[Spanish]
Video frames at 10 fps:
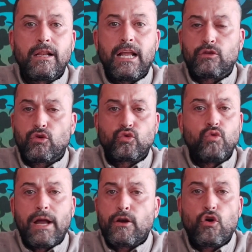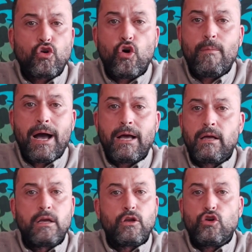la tortuga no
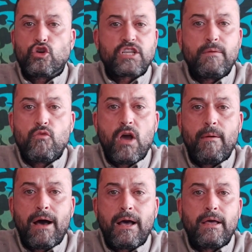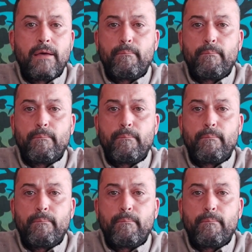coma, no se mueva,